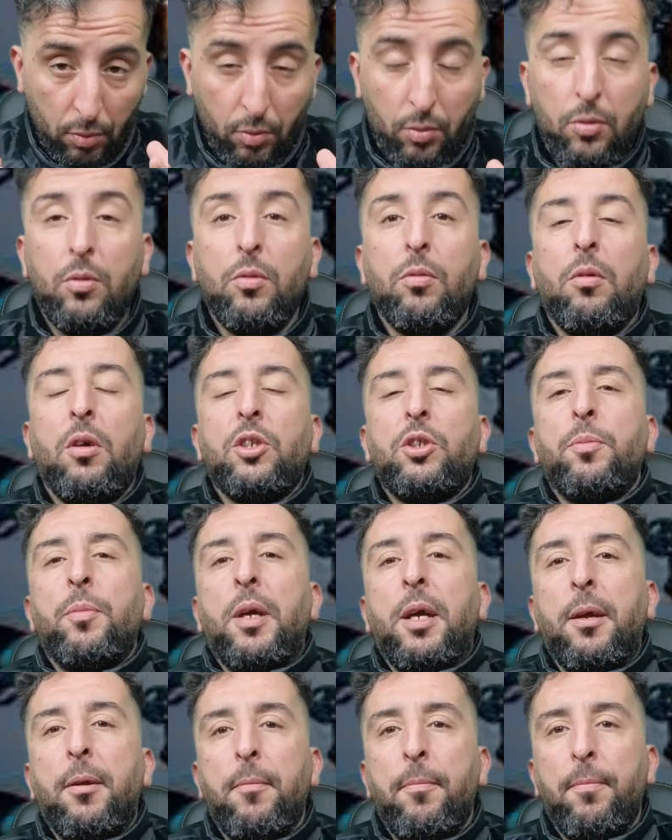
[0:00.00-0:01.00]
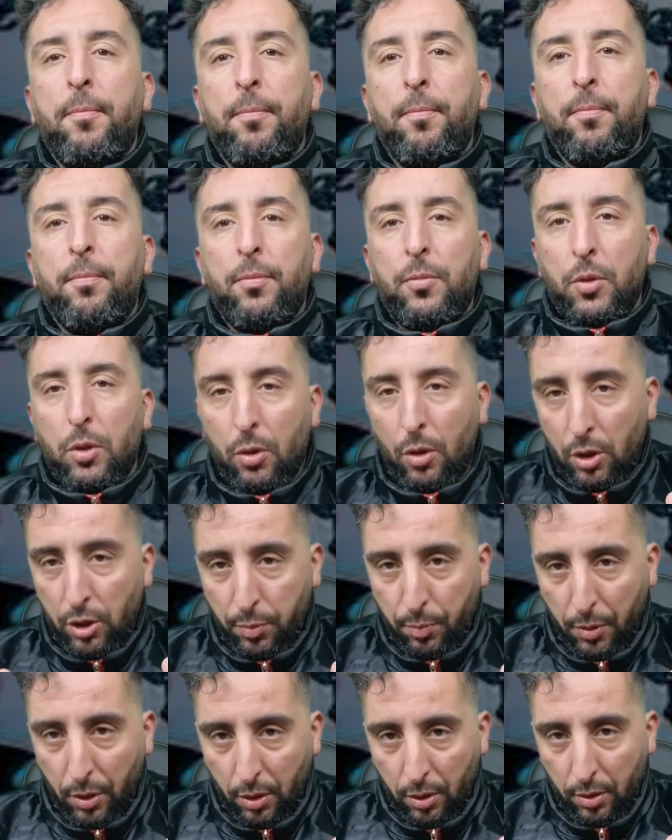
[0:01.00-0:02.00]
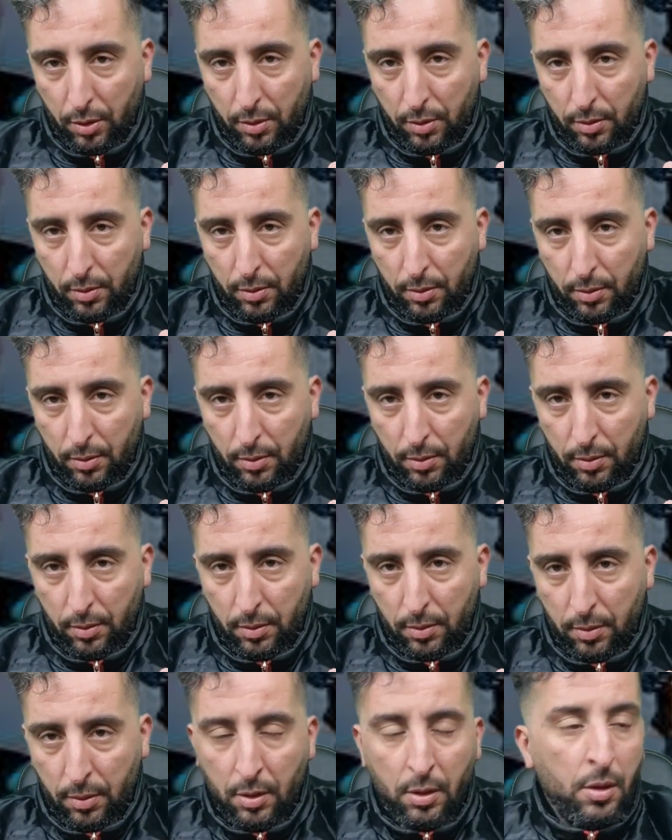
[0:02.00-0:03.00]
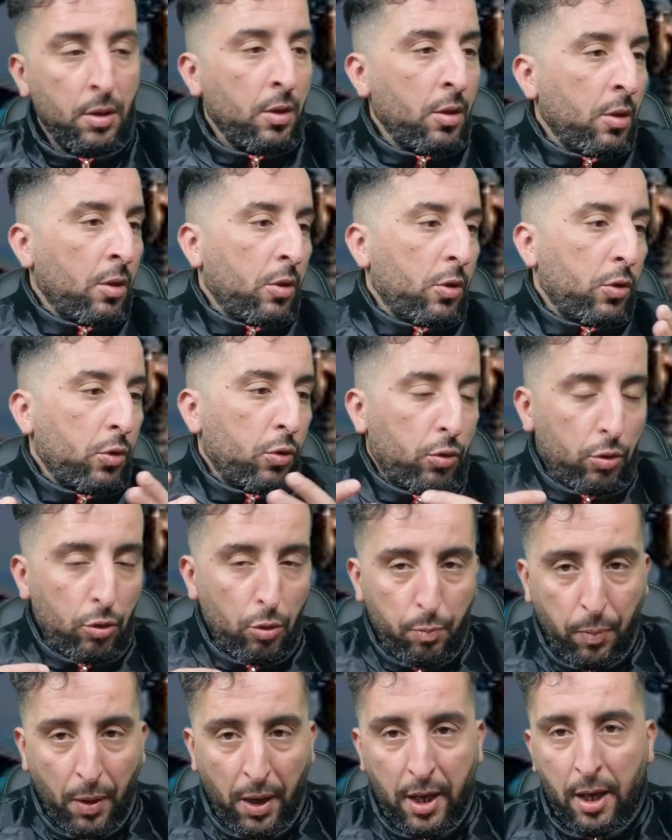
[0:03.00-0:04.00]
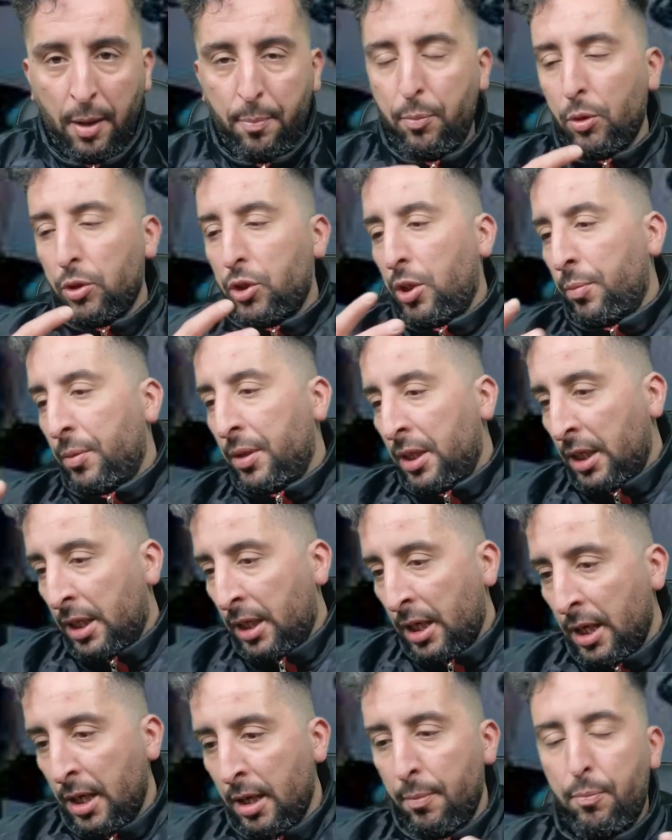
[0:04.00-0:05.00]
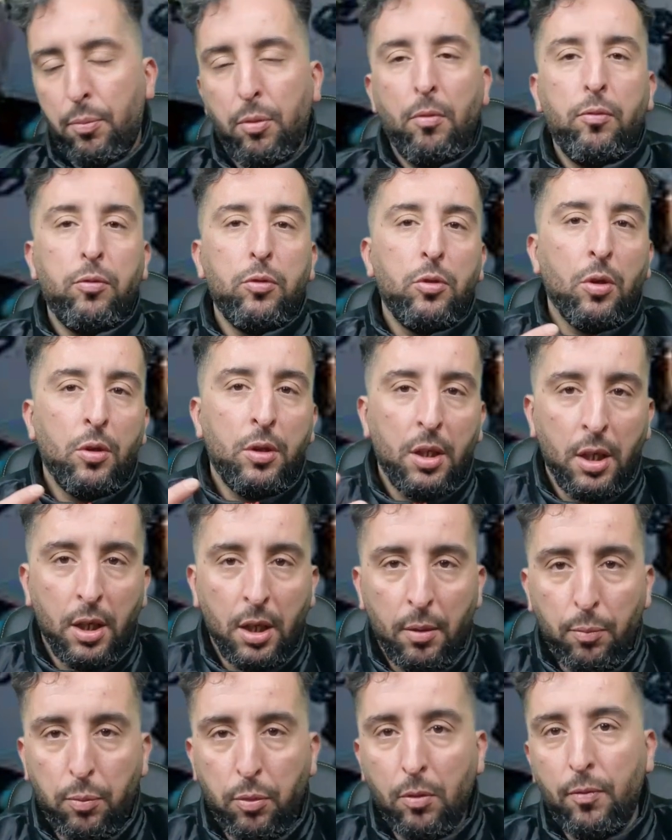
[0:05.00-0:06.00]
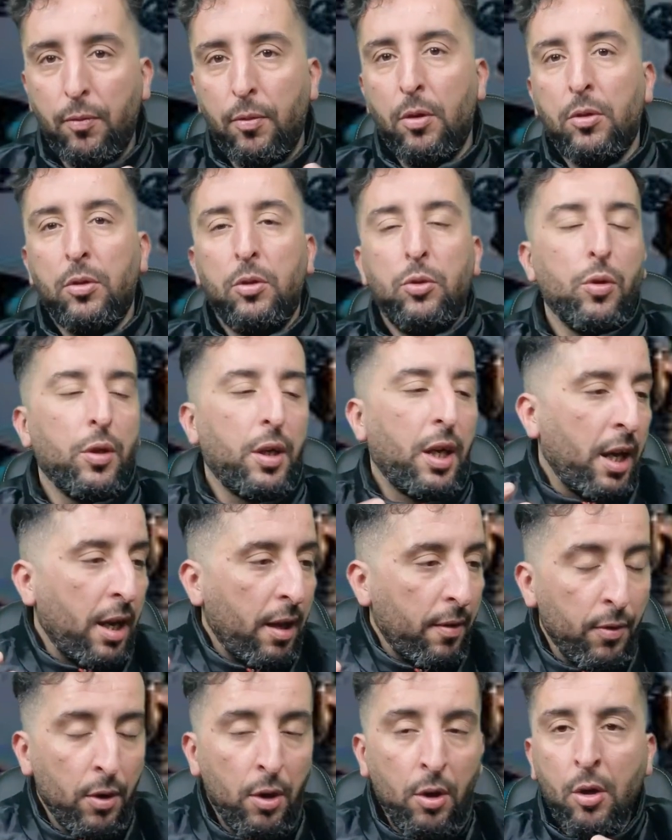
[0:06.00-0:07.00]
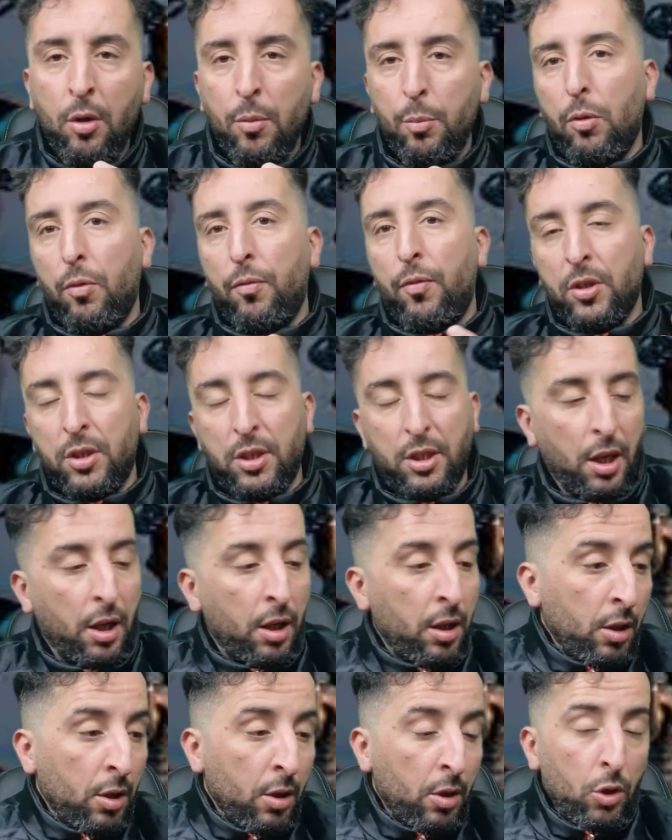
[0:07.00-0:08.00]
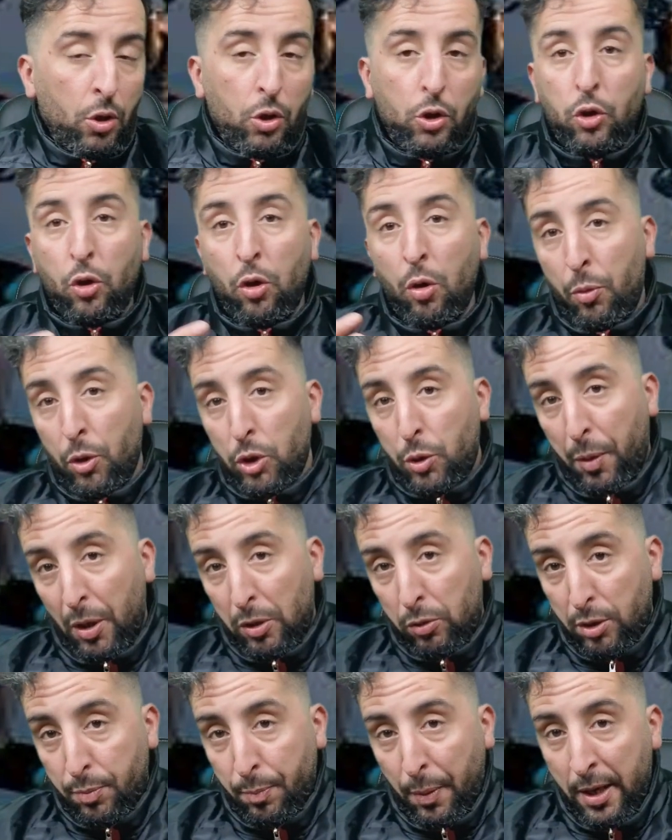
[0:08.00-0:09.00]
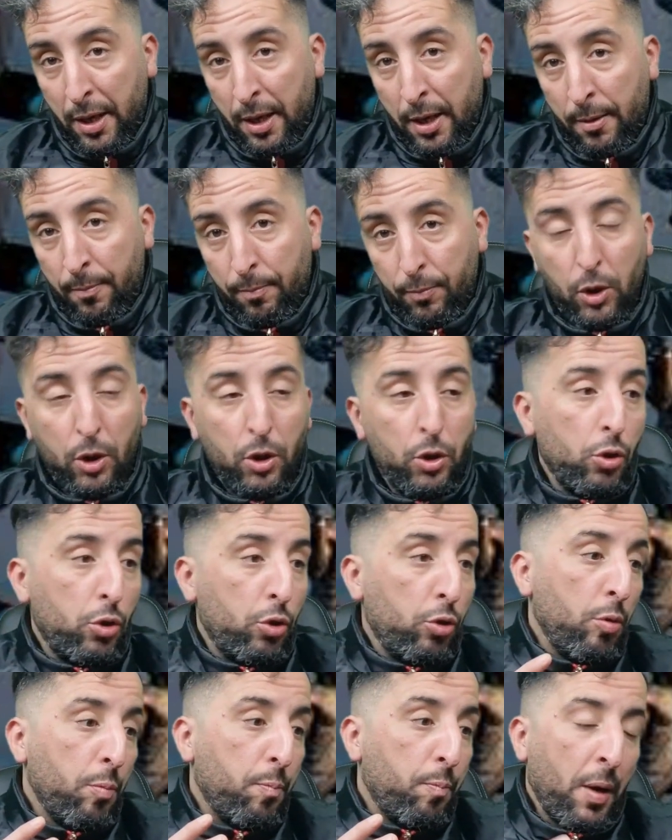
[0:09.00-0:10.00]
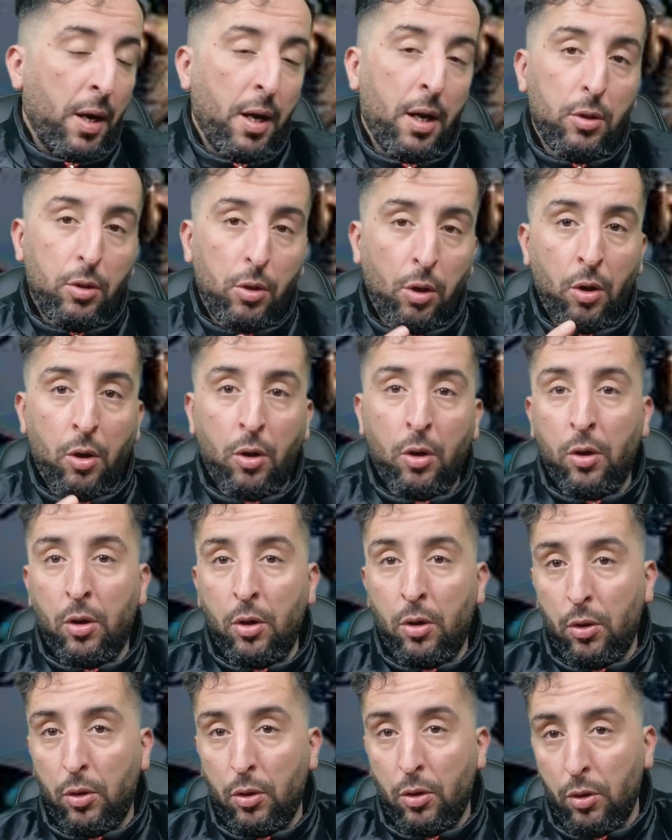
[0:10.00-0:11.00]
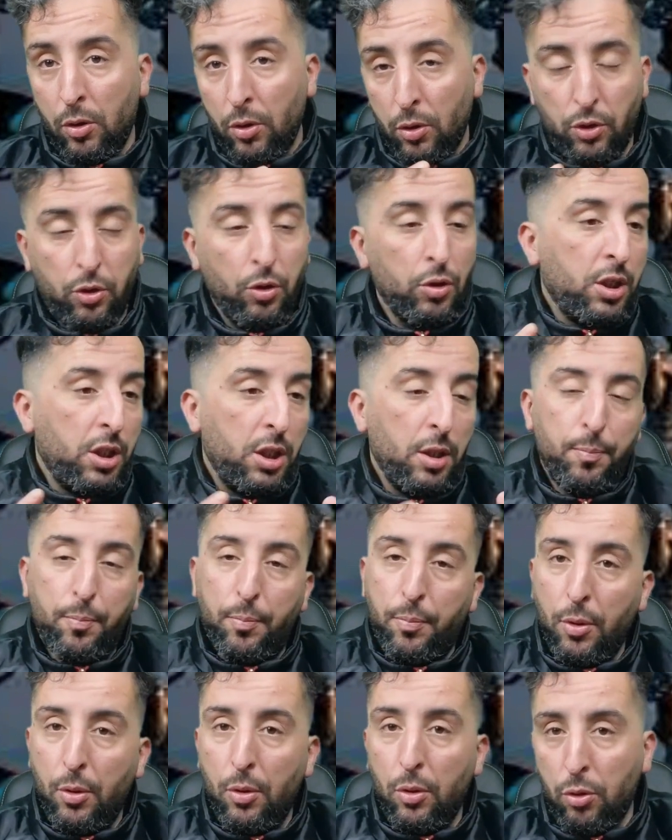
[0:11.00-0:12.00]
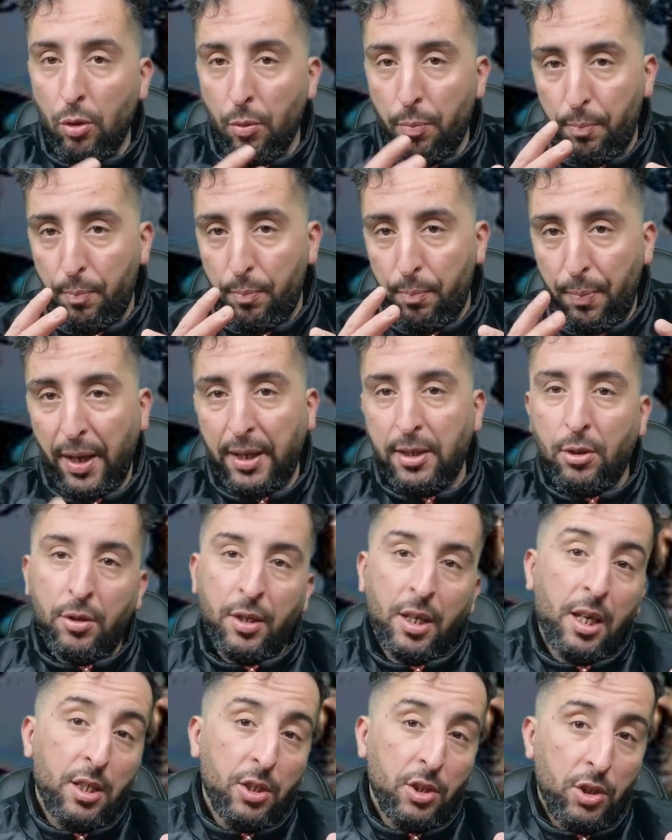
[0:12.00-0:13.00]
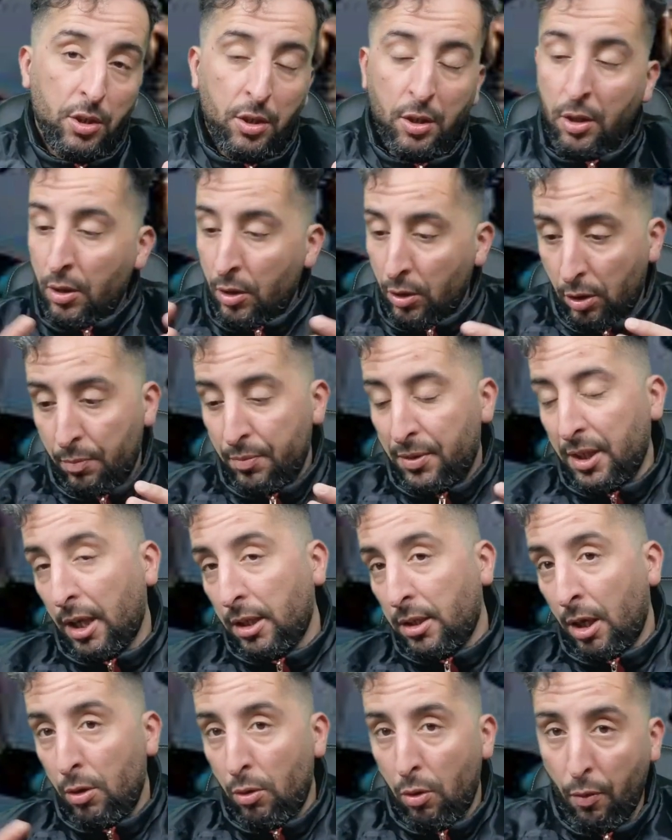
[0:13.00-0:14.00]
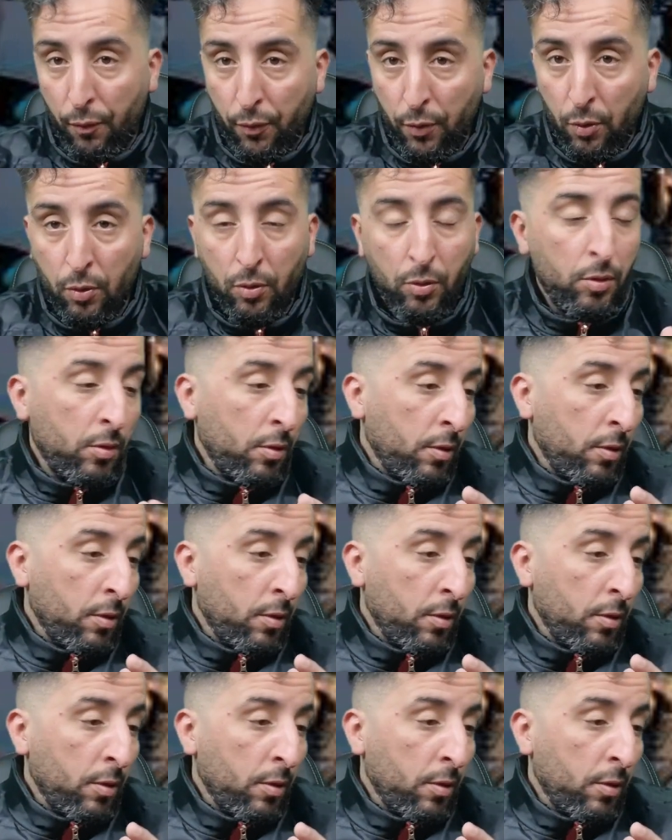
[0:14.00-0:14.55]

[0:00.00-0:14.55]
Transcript: du droit chemin dans le sport. Je ne suis pas là pour communiquer, pour vous donner, pour vendre du rêve, pour vendre ça. Je ne mange pas de ce pas là je ne suis pas dans ce type de personnage comme certains le font.